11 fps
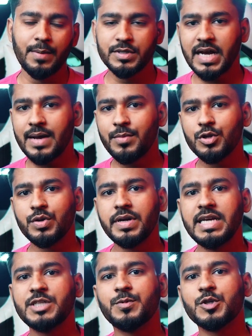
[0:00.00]
এবং যারা মূলত
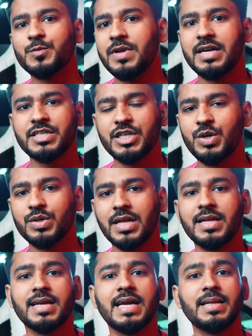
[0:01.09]
ই স্পোর্টস প্লেয়ার ছিল
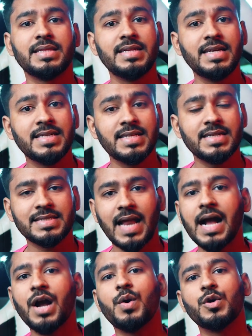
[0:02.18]
তাদেরকে নিজেদের
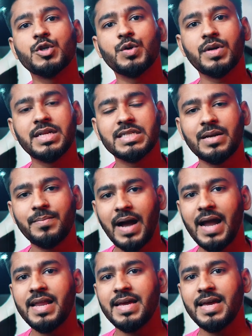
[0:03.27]
টাকা খরচ করে দেশের
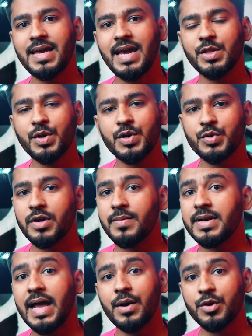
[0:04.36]
বাইরে গিয়ে এই ধরনের
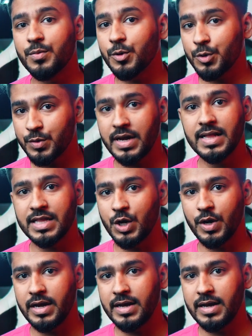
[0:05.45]
টুর্নামেন্ট এখনও পর্যন্ত খেলতে হয়